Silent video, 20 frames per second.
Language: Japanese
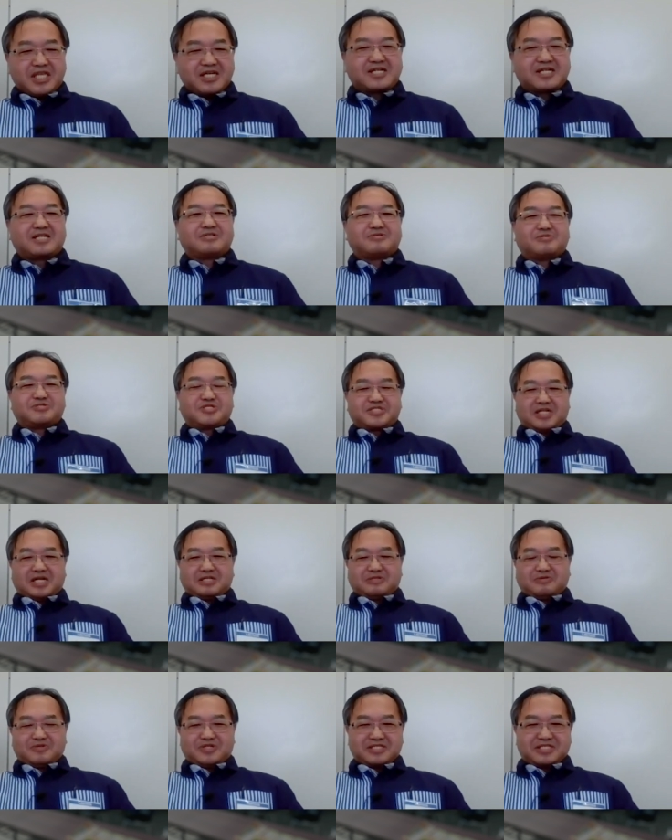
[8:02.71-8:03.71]
てからの
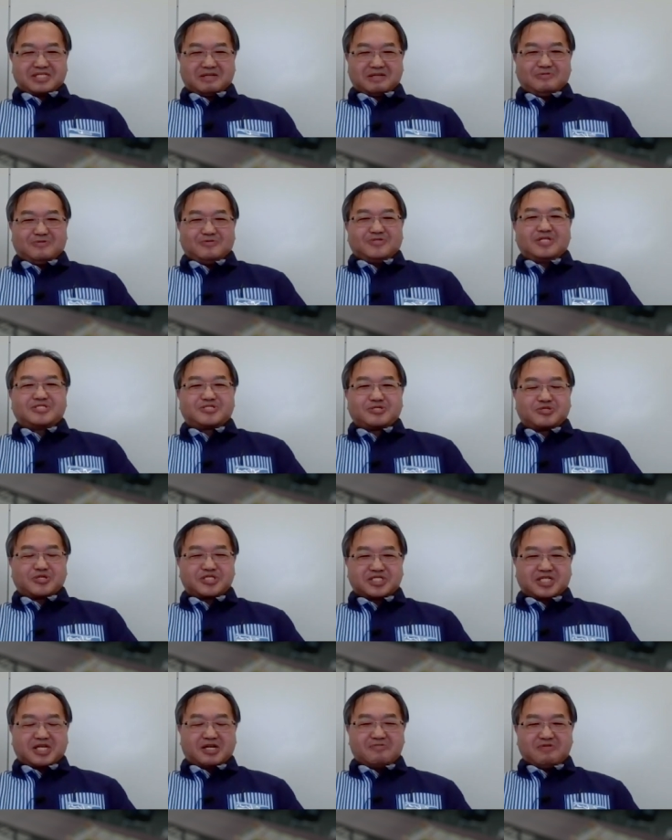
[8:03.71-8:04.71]
スタートだったもんでちょっ
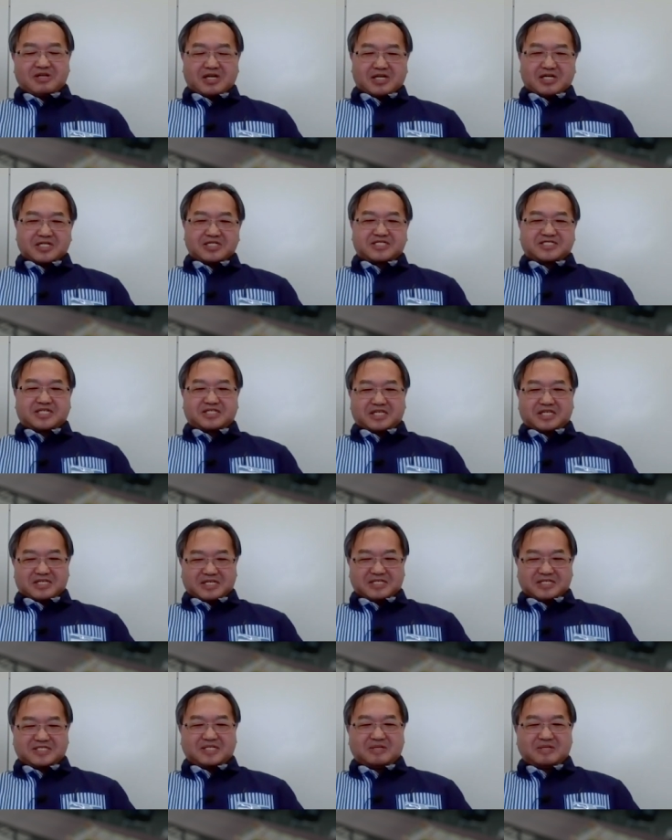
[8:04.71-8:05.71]
と時間はかかっちゃった
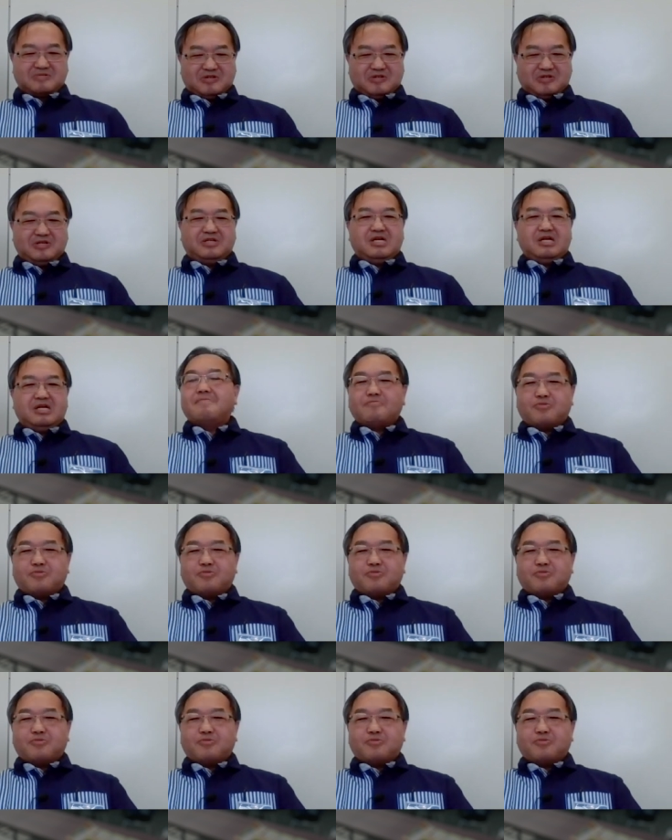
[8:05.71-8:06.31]
んですけど